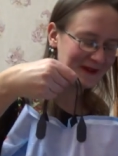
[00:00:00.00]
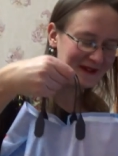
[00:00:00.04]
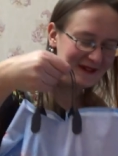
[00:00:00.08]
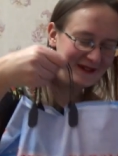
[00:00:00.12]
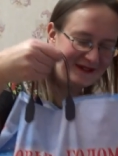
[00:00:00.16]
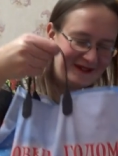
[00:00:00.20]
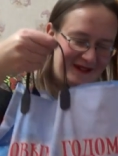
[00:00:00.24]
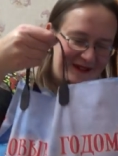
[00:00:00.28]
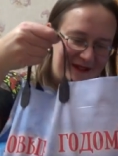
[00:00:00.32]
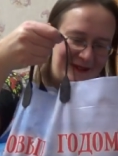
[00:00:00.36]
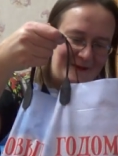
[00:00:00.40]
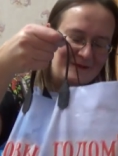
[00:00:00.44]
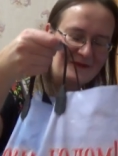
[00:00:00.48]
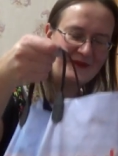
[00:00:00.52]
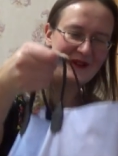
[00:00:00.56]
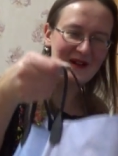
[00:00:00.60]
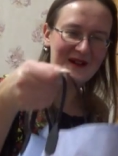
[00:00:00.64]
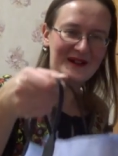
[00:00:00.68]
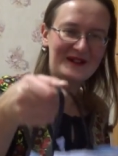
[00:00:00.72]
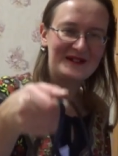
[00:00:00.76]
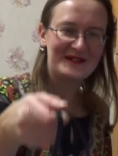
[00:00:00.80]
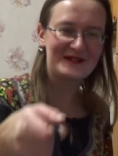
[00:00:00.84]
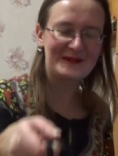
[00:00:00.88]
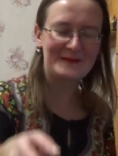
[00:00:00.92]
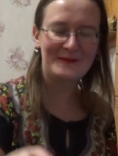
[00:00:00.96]
И когда там на
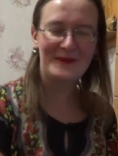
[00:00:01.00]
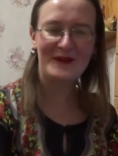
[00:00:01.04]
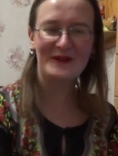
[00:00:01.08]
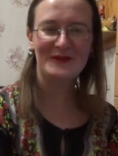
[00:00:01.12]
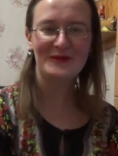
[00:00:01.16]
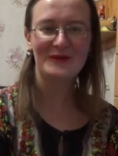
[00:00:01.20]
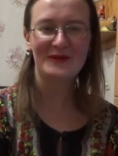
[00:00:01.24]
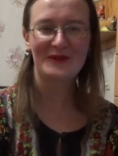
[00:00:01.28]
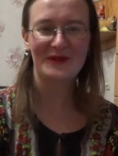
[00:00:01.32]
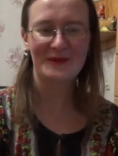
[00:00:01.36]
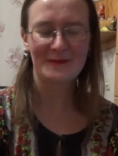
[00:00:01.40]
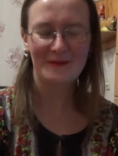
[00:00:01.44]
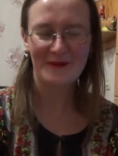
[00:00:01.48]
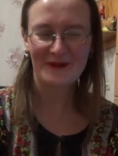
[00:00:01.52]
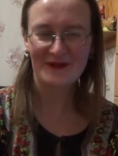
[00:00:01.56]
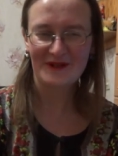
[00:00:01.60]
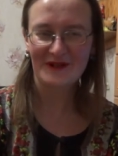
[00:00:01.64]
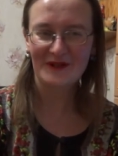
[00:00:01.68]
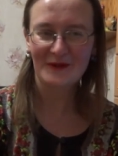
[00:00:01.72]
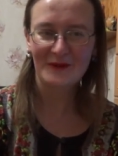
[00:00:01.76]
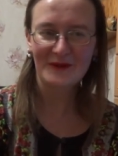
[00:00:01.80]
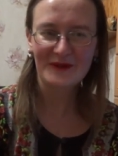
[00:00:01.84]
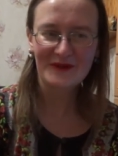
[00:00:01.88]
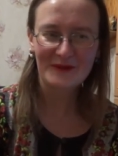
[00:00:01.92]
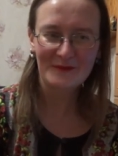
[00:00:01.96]
кассе моя тетя
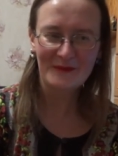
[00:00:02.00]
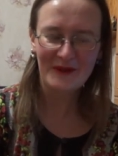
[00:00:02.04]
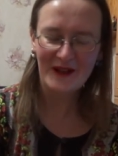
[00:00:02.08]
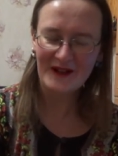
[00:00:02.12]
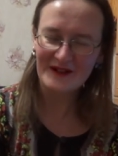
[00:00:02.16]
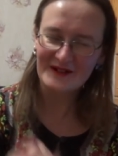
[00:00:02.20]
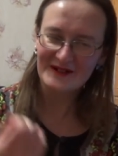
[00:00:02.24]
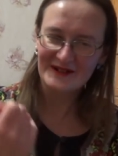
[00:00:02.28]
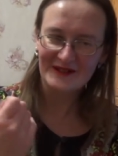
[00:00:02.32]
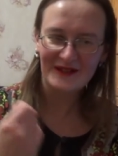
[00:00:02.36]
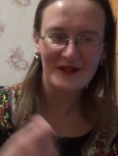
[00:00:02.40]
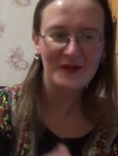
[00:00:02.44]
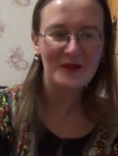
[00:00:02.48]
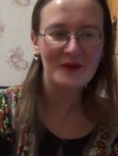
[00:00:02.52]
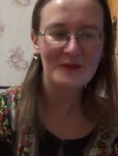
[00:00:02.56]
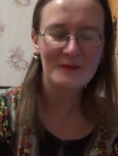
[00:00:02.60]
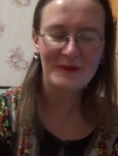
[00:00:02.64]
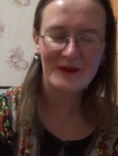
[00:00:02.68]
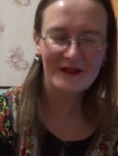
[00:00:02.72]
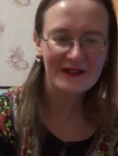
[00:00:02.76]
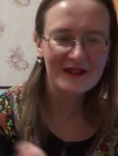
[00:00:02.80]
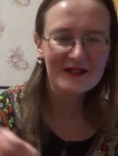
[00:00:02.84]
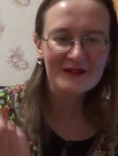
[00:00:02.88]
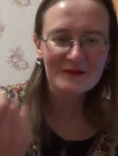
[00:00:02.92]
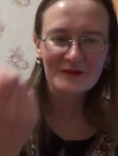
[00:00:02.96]
спросила, вот у меня, говорит, такой
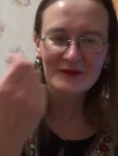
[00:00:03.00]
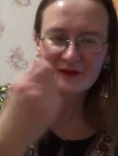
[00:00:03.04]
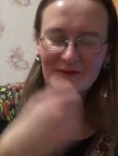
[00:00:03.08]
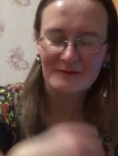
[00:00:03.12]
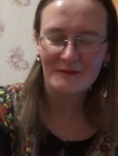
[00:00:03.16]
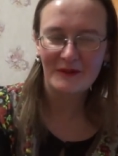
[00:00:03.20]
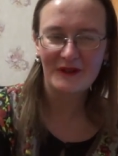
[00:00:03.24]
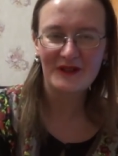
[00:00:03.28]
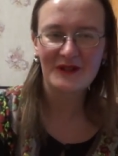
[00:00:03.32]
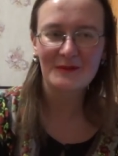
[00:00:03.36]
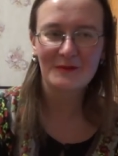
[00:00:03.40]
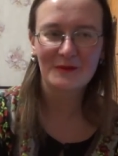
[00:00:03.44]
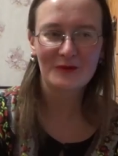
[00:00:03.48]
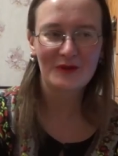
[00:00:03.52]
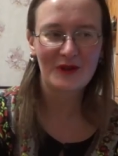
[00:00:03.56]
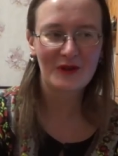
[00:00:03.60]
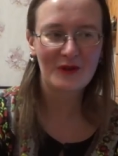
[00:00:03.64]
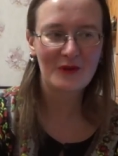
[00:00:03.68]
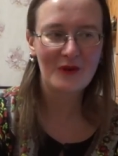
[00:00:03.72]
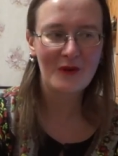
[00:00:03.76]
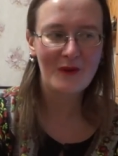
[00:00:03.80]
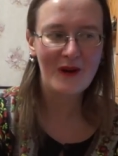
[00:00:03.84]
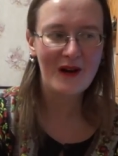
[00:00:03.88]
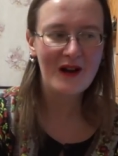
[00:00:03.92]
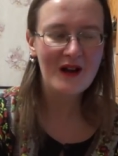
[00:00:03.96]
пакет, вот по типу
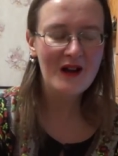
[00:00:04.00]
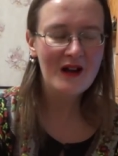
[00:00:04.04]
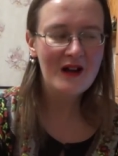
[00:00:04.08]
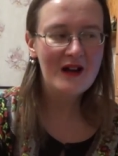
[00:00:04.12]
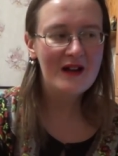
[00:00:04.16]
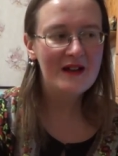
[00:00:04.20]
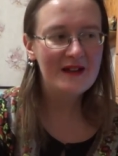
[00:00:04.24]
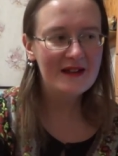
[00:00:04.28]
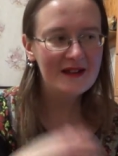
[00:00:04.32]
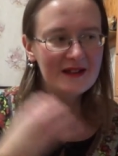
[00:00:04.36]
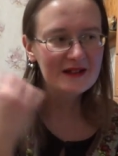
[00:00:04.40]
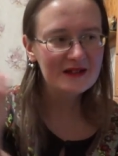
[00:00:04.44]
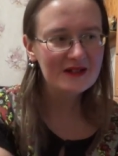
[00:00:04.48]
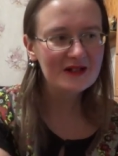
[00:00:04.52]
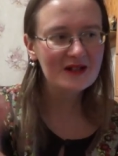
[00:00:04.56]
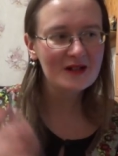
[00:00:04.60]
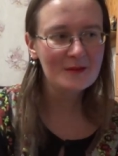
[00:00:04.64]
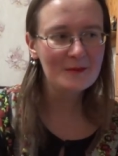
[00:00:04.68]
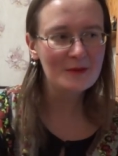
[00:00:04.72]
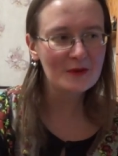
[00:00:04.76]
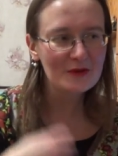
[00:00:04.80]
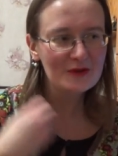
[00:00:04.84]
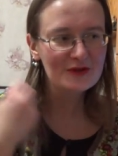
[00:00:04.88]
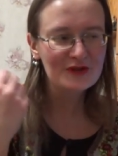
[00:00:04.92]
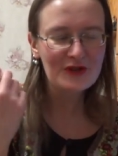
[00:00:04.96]
такого. Я ей,
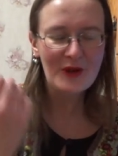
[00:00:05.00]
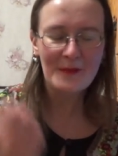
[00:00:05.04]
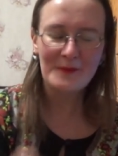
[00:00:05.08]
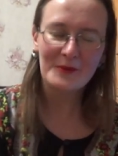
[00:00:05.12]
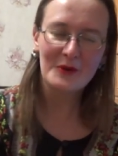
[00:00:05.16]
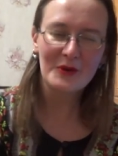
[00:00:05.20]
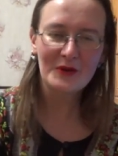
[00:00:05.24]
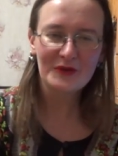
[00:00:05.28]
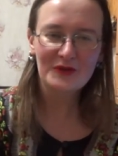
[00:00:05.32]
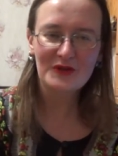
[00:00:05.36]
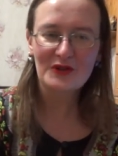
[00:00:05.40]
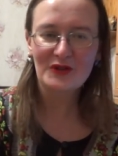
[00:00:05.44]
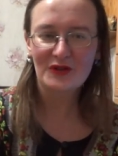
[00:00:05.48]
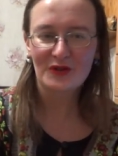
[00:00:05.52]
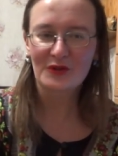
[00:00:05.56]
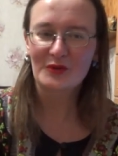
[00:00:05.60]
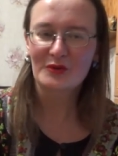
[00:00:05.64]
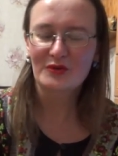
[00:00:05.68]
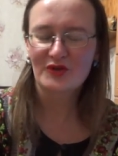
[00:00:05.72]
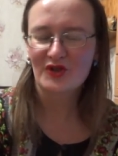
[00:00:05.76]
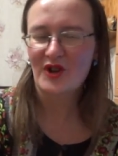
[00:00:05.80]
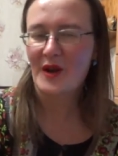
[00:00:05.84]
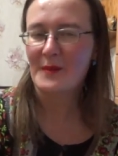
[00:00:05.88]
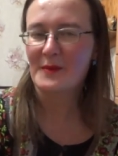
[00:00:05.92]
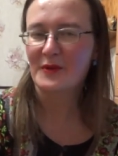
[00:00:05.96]
говорит, просто плотный, с
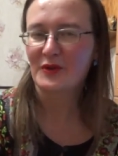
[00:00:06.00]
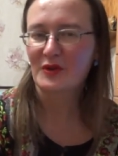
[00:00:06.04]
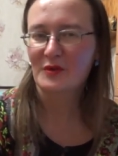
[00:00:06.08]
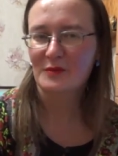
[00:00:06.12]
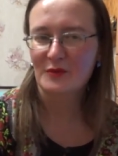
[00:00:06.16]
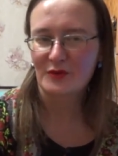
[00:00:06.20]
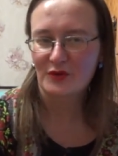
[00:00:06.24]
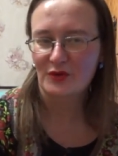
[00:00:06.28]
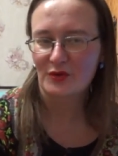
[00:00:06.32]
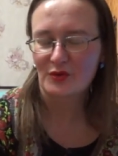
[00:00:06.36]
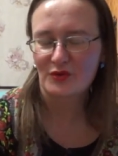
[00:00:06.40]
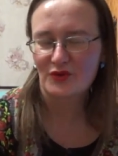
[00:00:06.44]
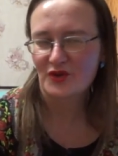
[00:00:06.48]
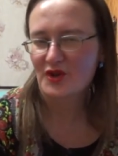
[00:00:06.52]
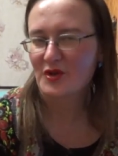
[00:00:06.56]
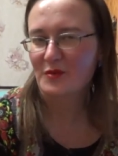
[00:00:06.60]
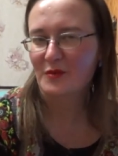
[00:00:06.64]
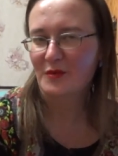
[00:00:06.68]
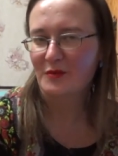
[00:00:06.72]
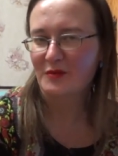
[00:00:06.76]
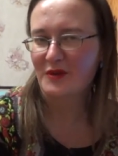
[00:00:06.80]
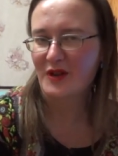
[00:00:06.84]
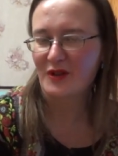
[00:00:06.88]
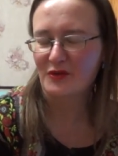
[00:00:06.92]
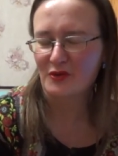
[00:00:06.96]
ручками. Думаю, с
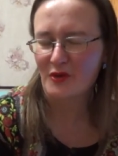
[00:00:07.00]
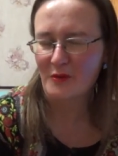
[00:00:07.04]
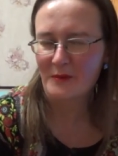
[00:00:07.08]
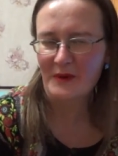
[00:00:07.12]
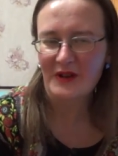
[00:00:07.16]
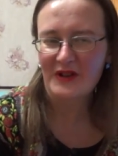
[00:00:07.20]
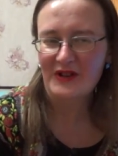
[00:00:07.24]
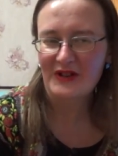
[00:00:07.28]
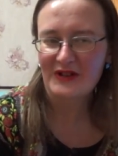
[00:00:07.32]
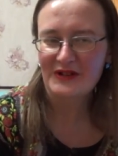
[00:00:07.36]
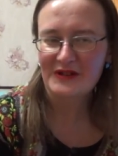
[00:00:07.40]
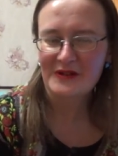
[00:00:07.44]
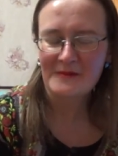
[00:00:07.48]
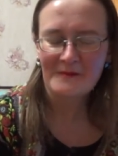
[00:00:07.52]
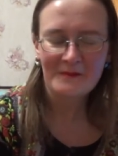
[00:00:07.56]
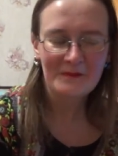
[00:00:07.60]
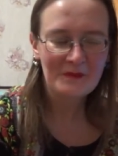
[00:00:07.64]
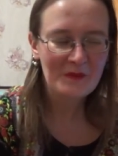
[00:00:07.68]
ручками у меня дома есть.